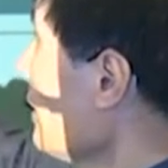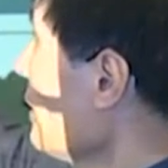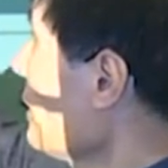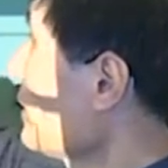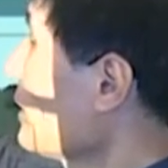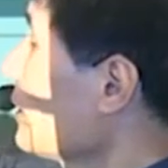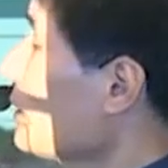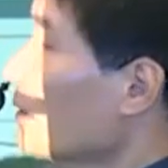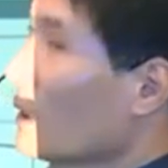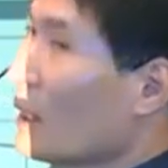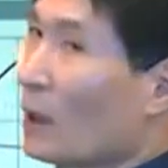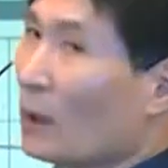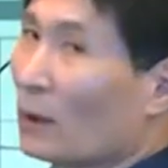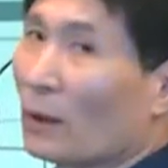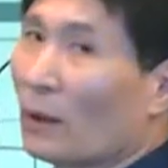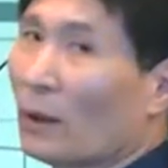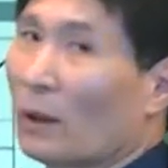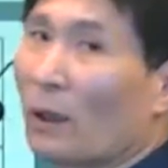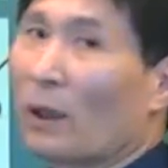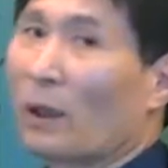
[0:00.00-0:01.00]

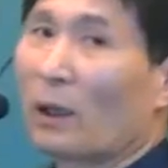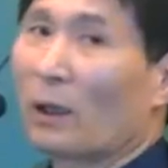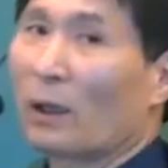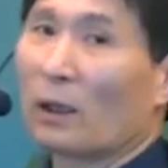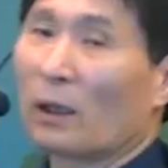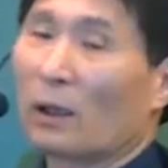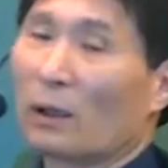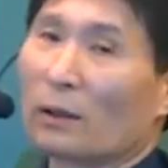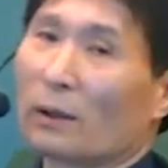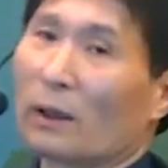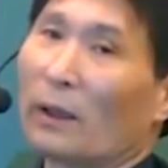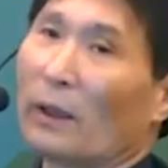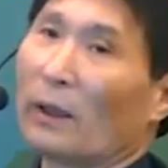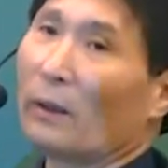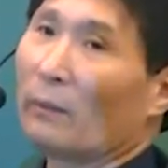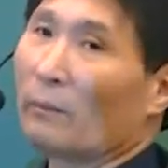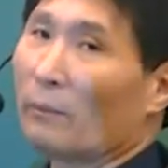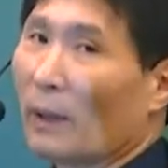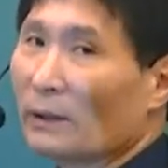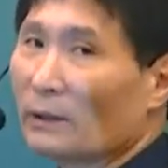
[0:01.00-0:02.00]

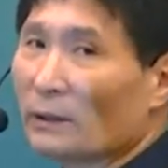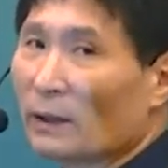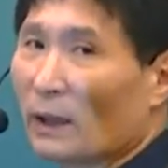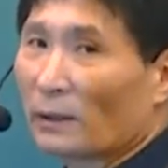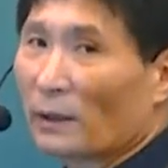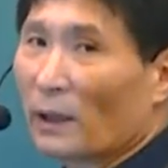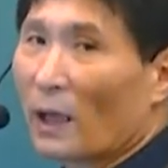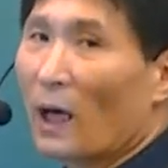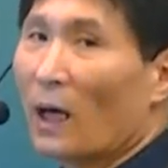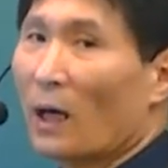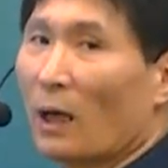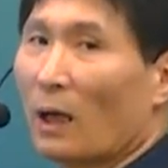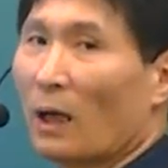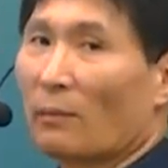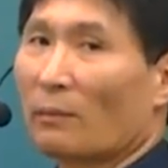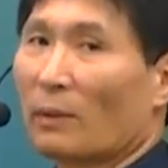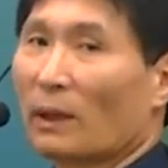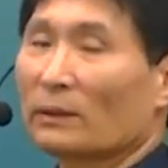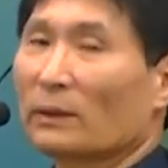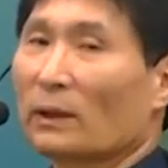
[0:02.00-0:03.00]
시간에 맞지 않다,
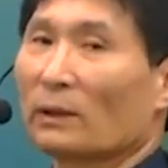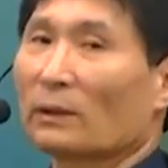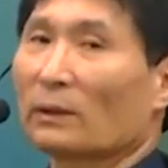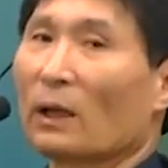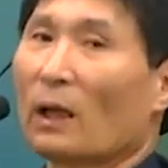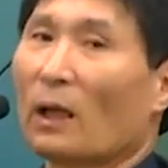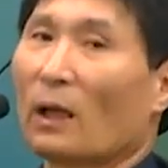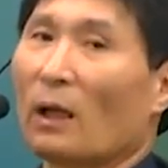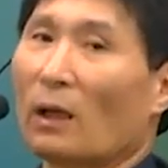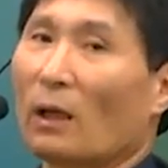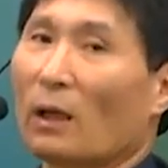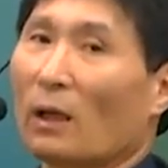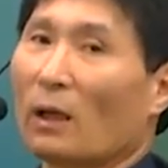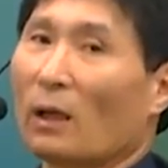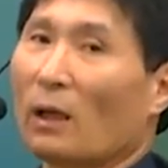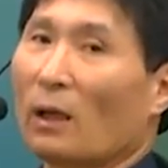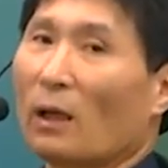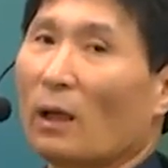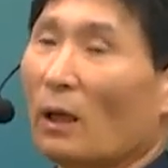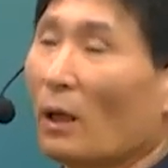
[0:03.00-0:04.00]
맞지 않다.
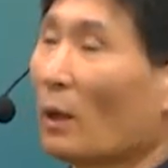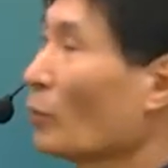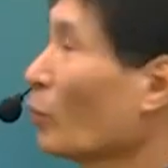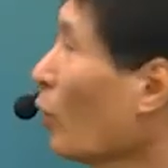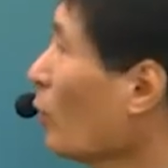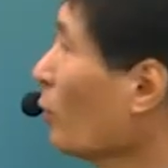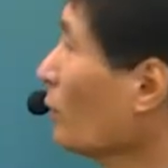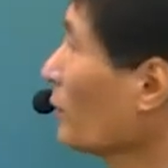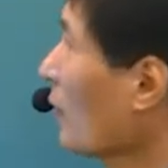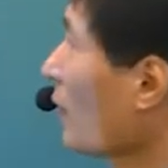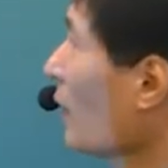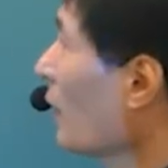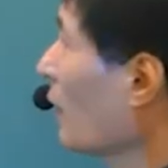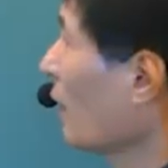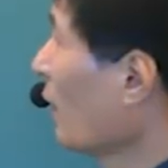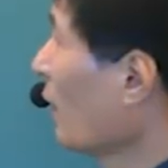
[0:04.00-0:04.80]
그럼 요거보다